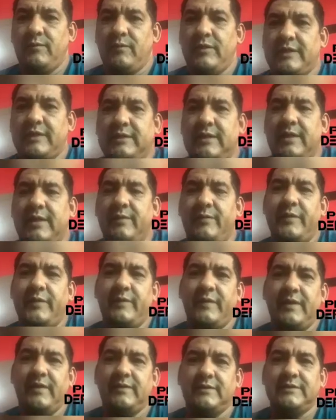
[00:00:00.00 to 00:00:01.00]
Buenas tardes,
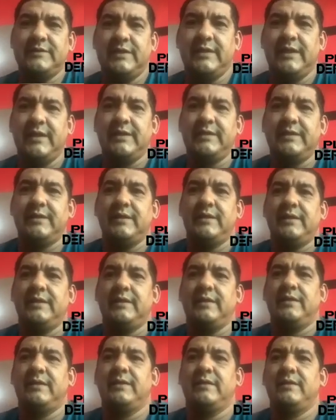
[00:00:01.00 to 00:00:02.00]
primero sí,
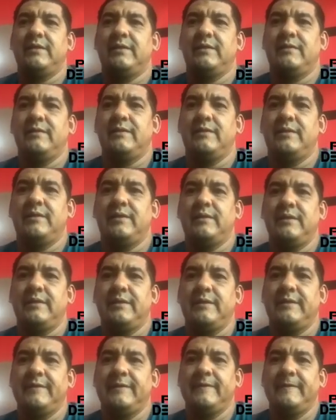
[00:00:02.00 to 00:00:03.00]
este,
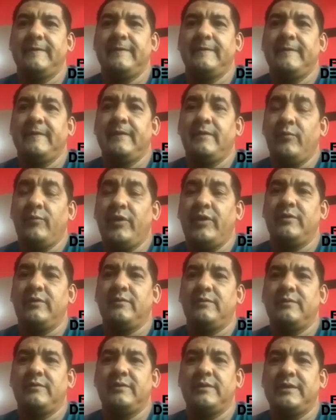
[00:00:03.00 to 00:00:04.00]
eh,
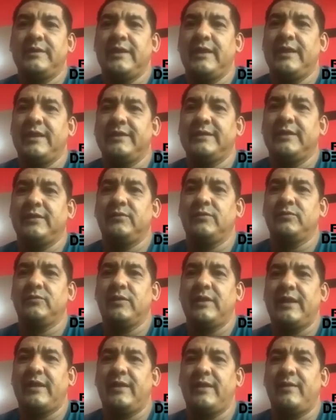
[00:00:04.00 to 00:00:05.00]
bueno, ya el
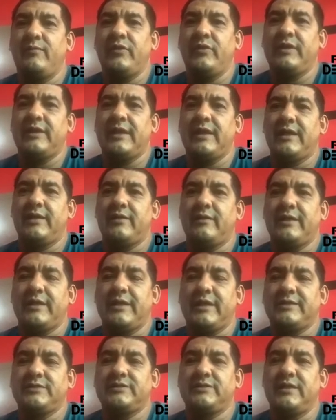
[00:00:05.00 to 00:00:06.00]
estatuto era muy claro en
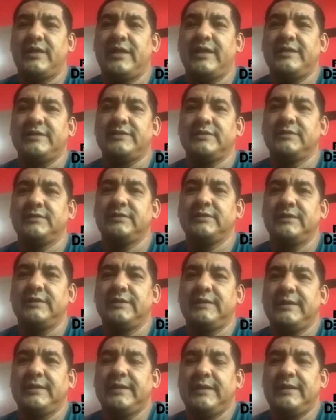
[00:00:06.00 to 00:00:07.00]
relación a eso
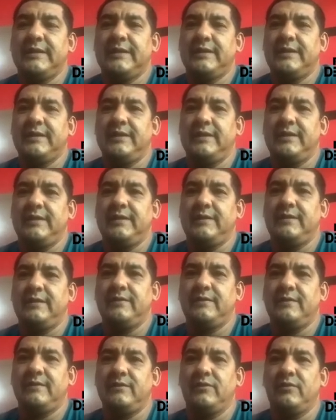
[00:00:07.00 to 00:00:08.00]
y
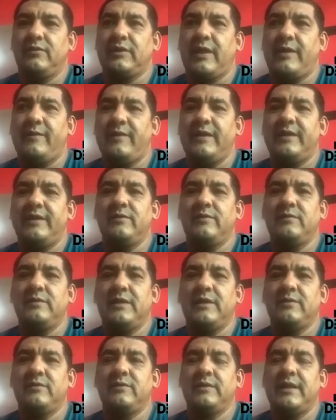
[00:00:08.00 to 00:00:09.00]
no cabía
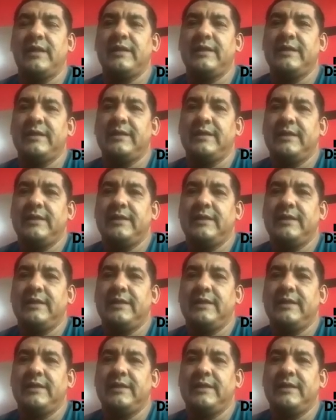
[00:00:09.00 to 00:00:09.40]
ninguna duda.